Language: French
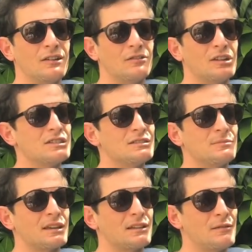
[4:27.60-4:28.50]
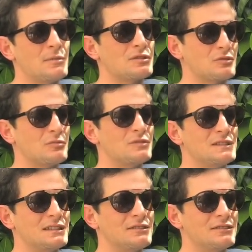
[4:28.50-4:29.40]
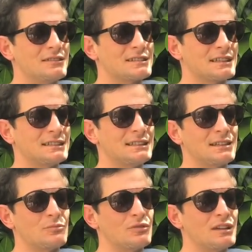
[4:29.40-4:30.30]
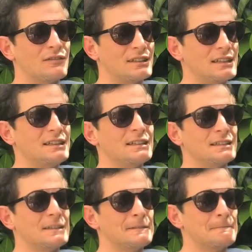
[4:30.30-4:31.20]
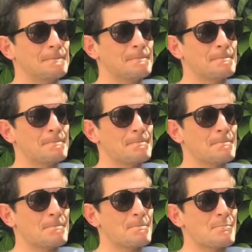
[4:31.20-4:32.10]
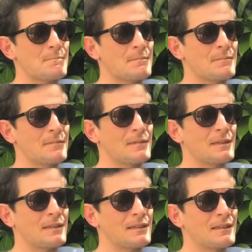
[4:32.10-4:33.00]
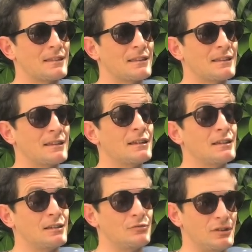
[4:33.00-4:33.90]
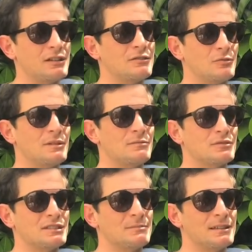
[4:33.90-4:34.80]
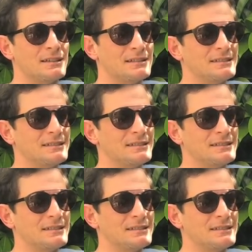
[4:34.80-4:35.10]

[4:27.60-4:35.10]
Voilà, j'espère qu'elle va bien se reposer, qu'elle sera d'attaque pour la fin d'année. C'est une augure pour la fin d'année, l'année prochaine en tout cas. Ouais, complètement, j'espère.